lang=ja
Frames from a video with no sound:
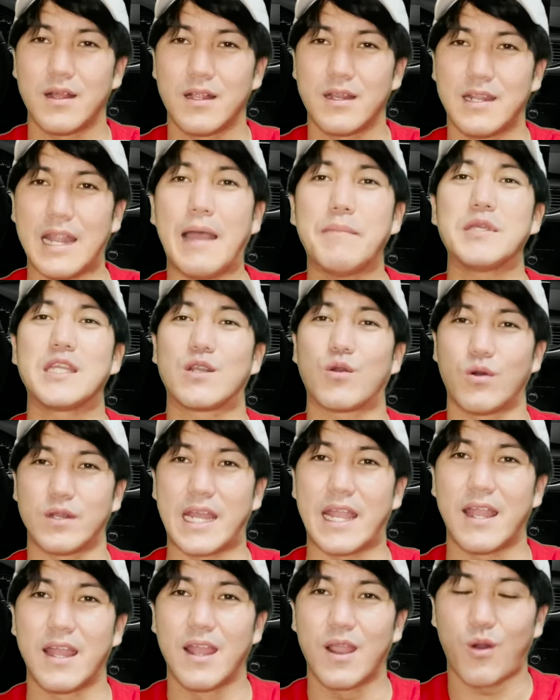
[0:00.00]
ラビッコ
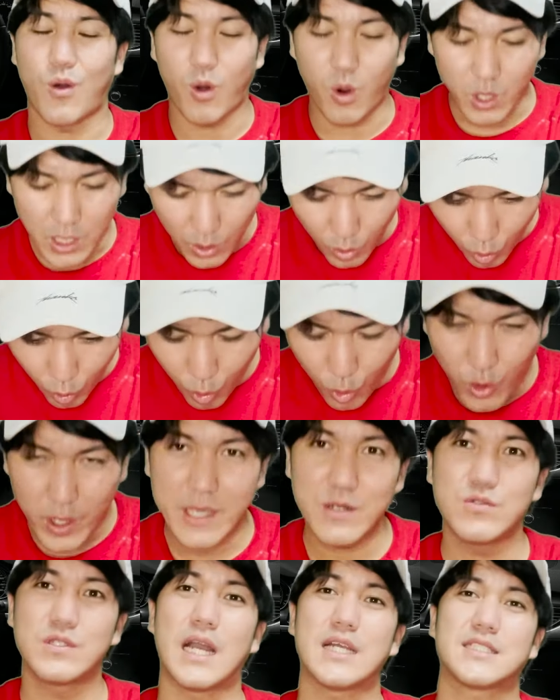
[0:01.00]
ね。これ
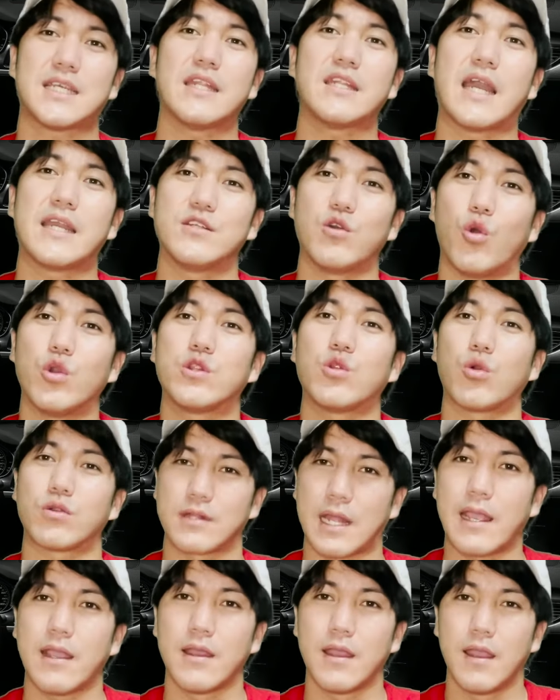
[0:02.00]
OL が車内に置いとる
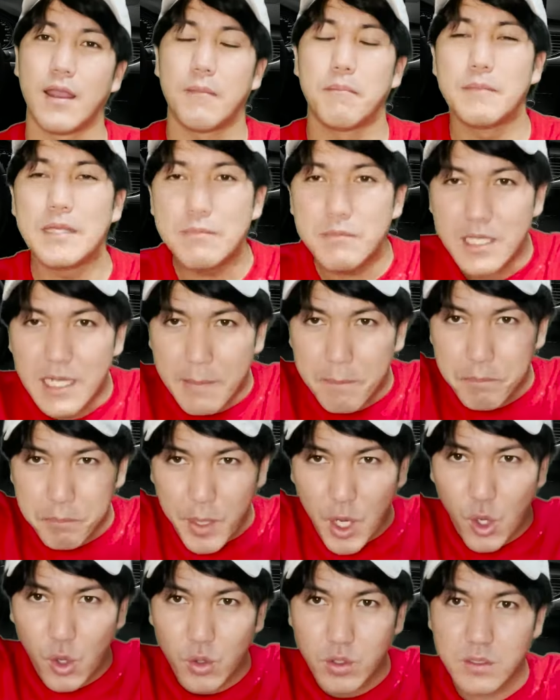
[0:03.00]
ね。耳が
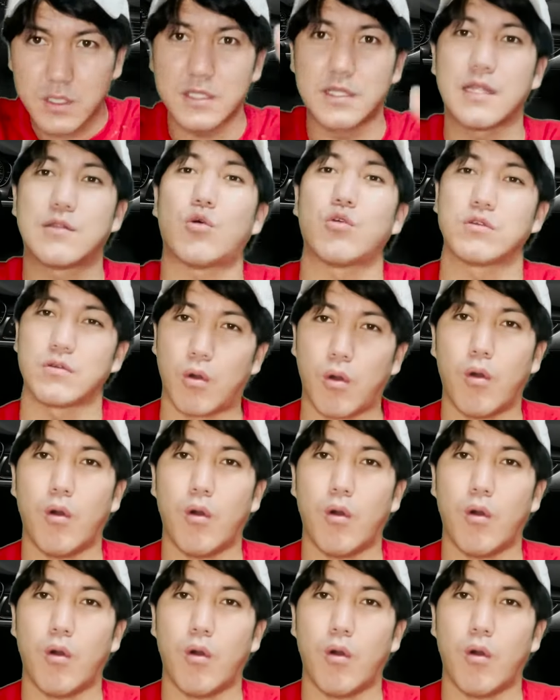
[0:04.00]
ピョーンって出とる。